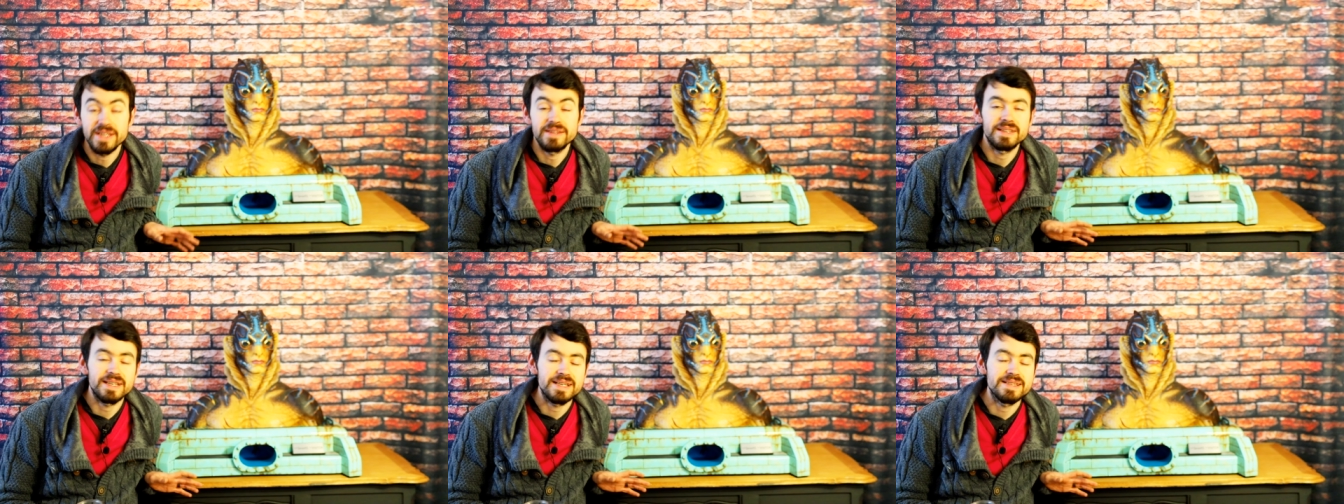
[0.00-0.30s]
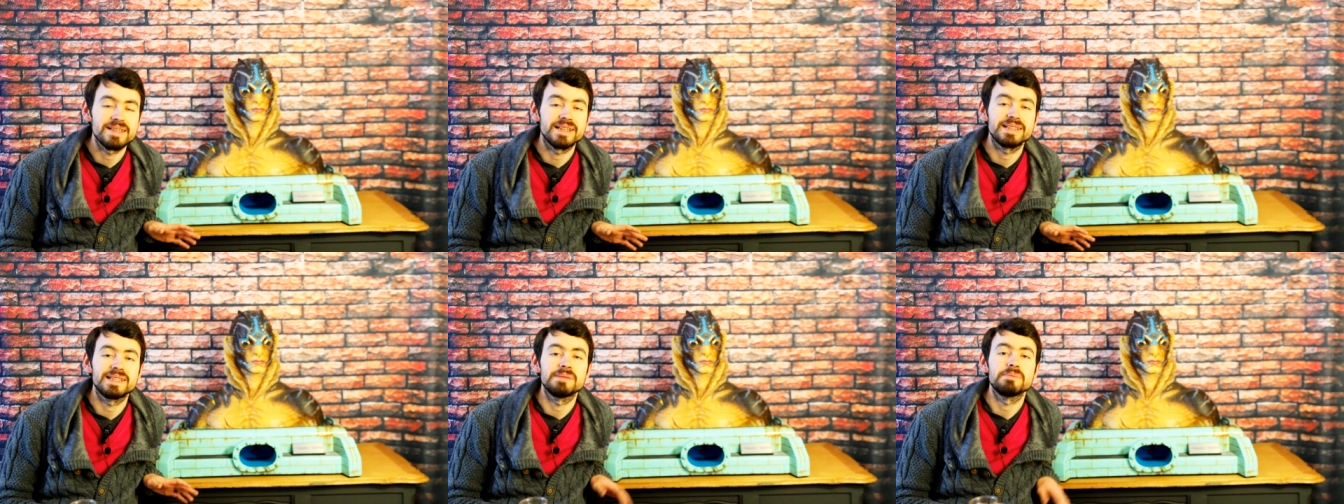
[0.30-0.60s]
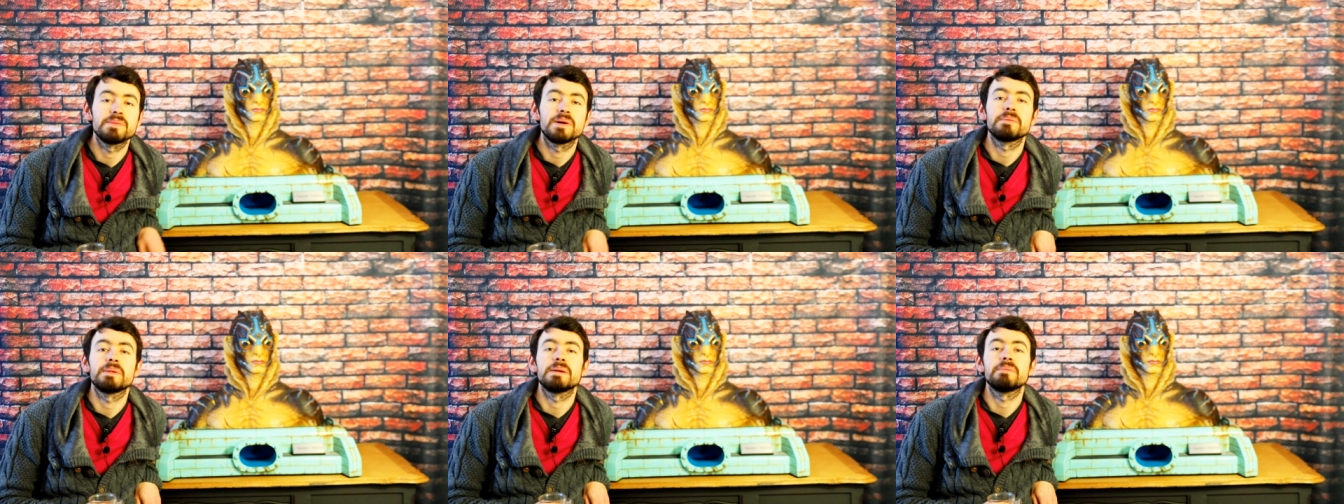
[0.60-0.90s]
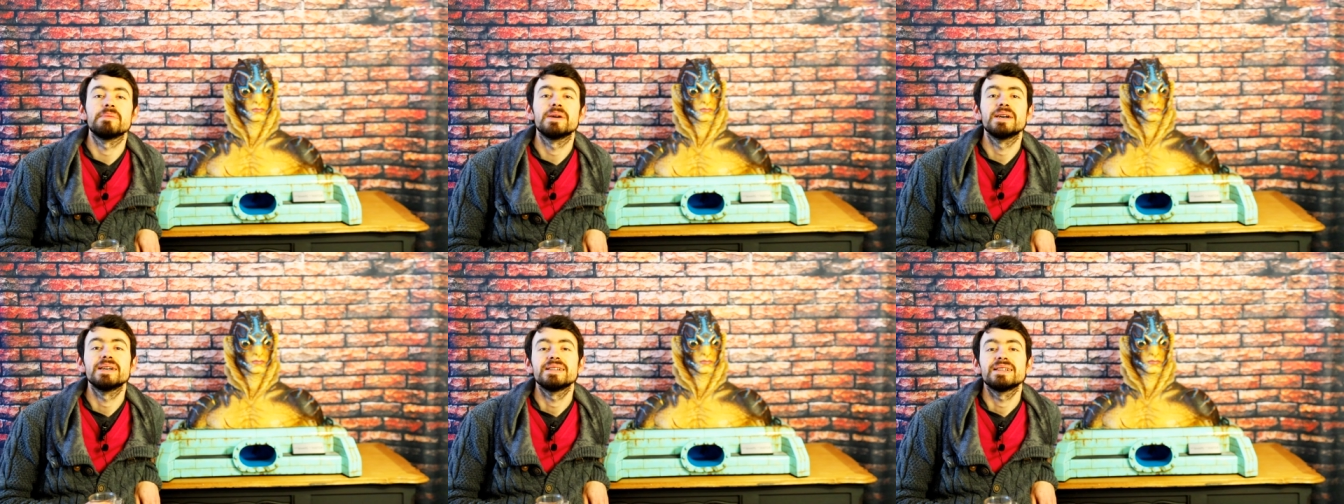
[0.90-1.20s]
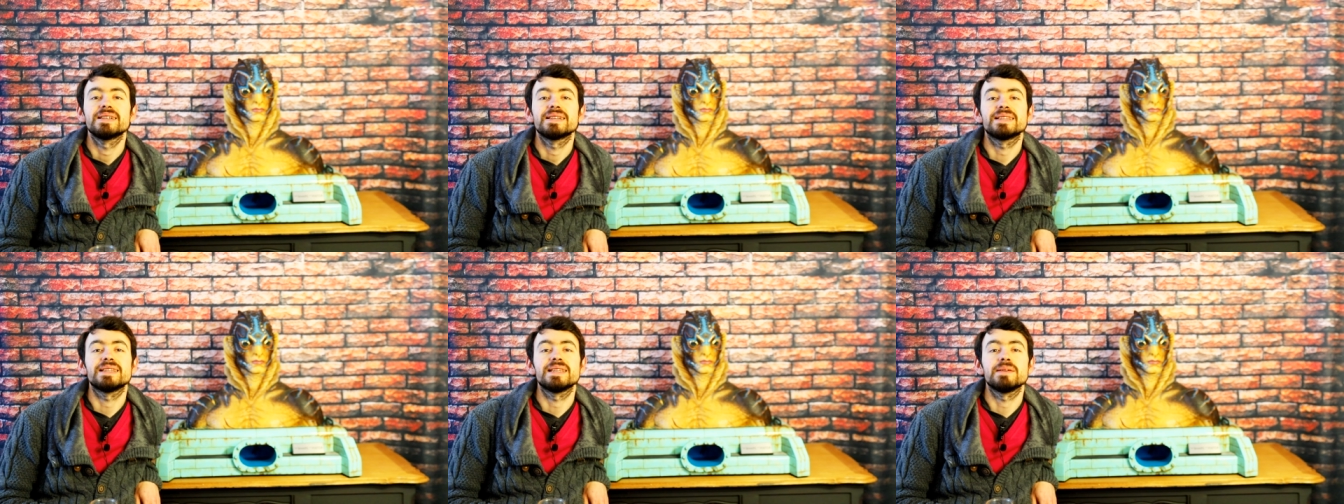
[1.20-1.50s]
très certainement même
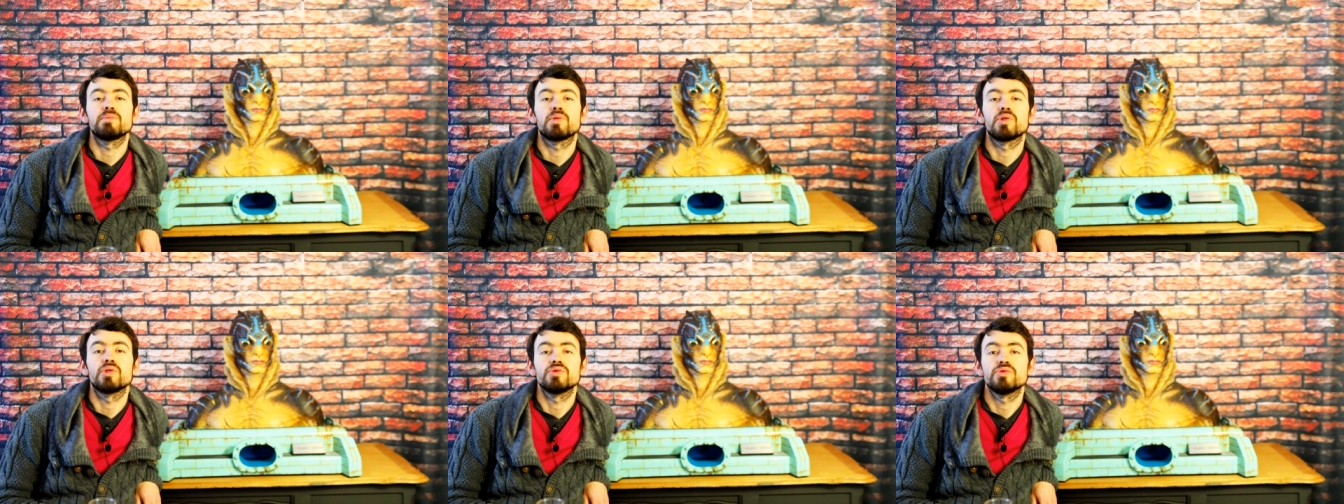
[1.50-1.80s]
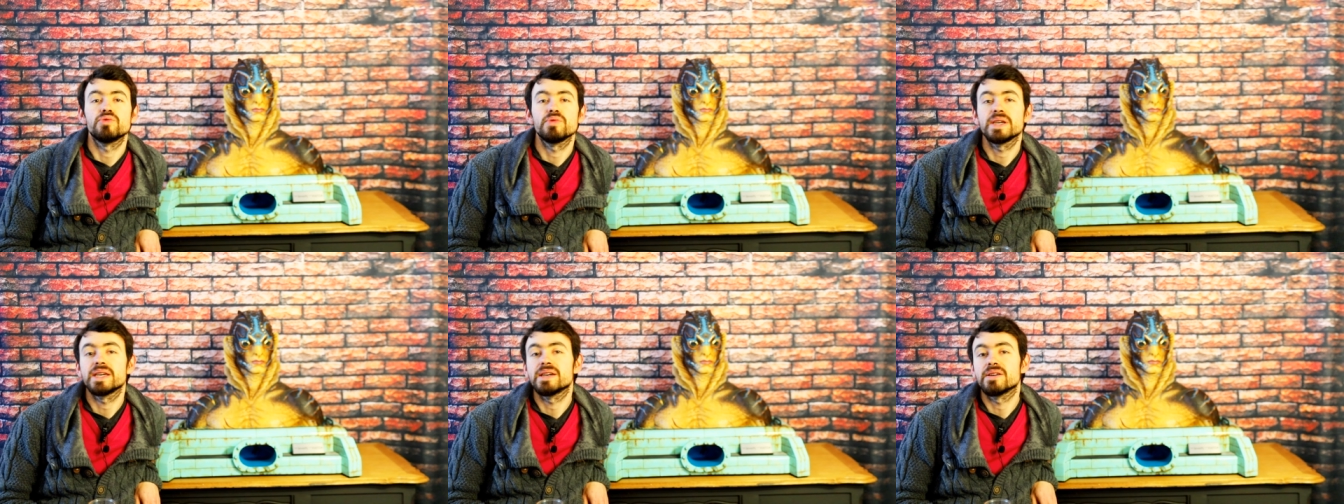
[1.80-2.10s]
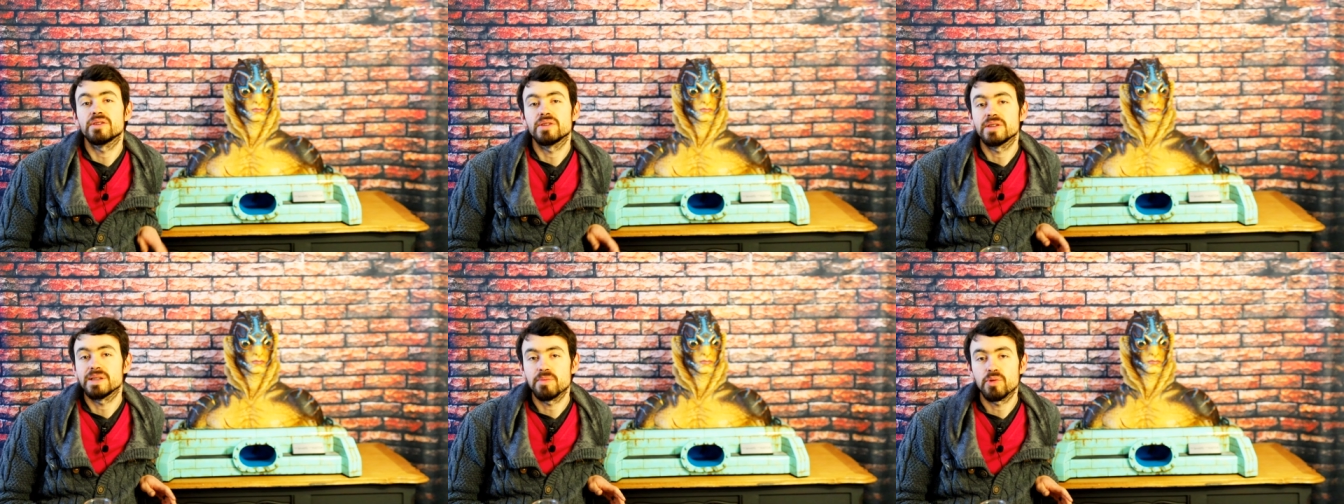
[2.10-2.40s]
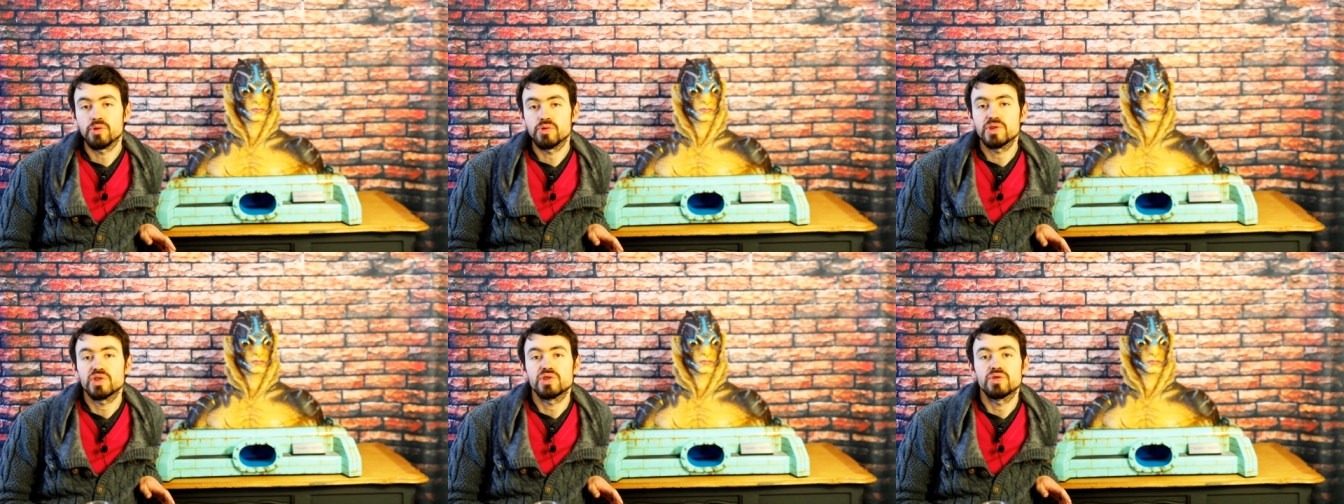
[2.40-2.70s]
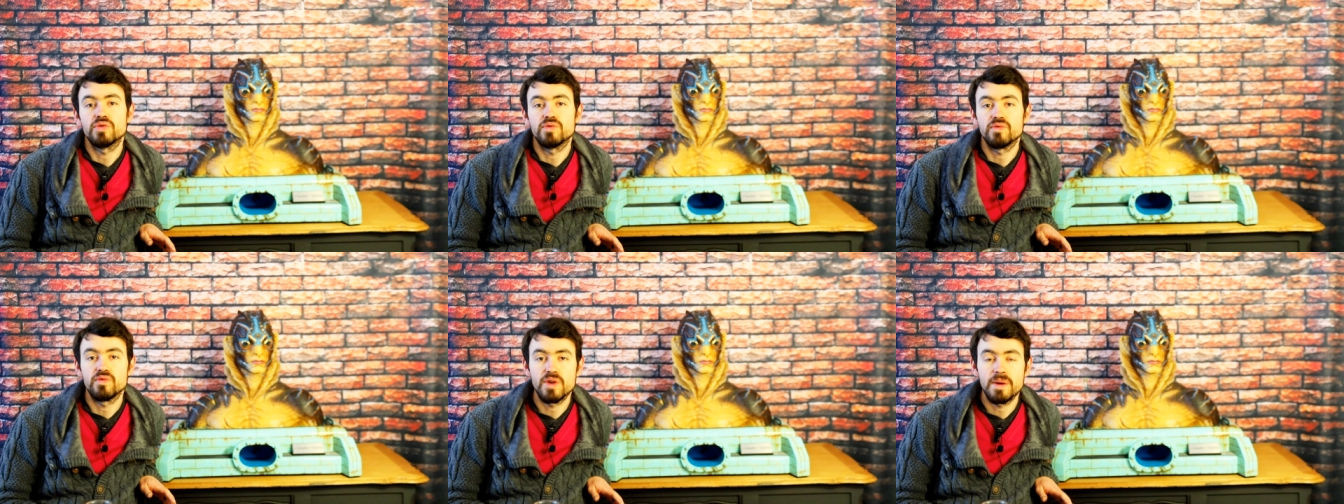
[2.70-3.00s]
des produits, des produits que je
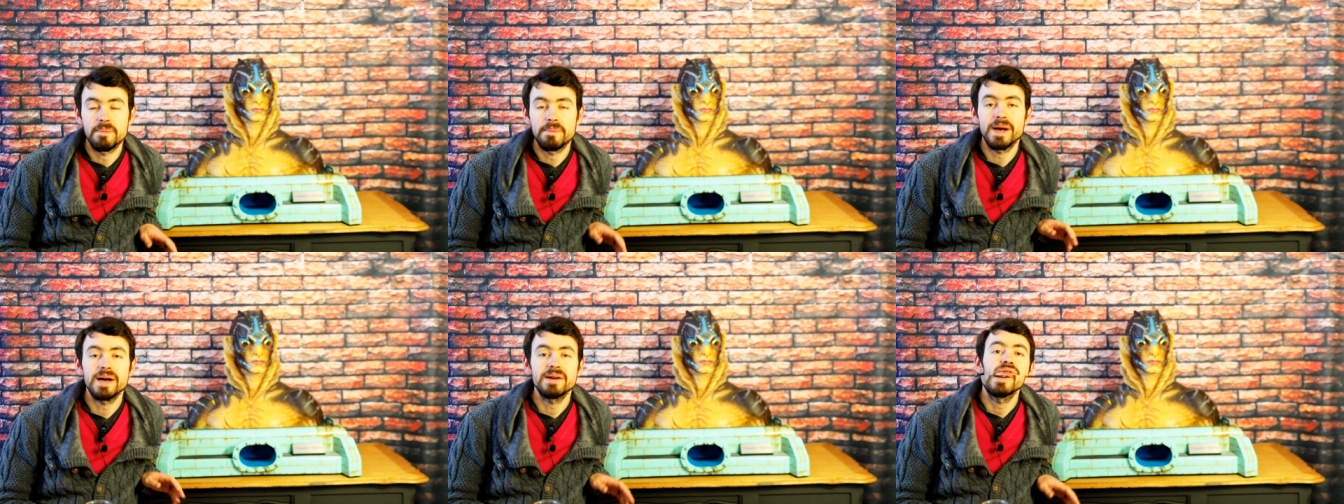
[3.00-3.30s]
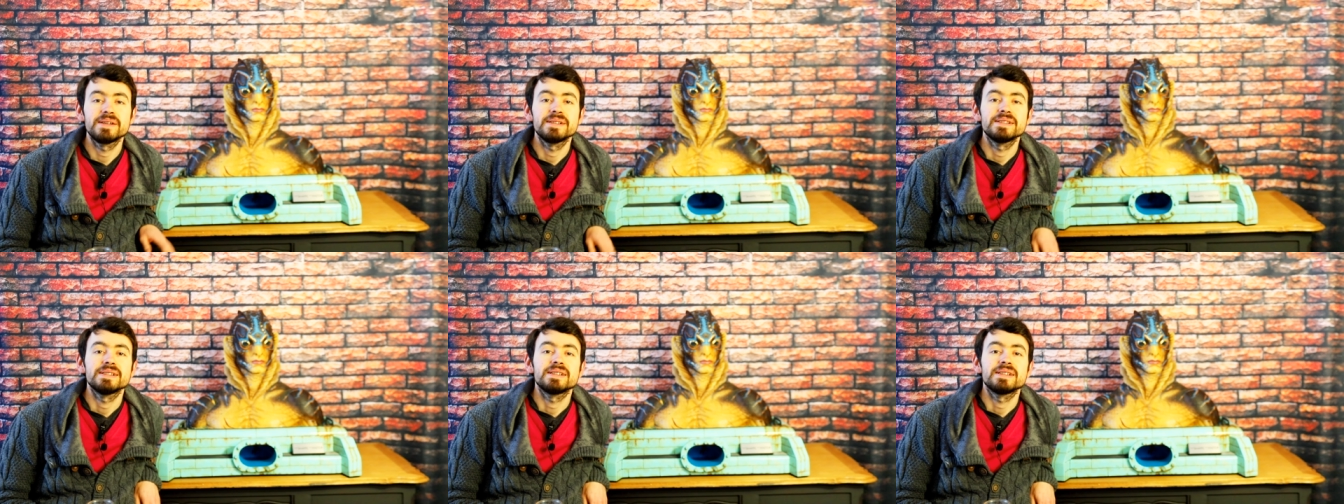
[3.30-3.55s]
ne vois pas.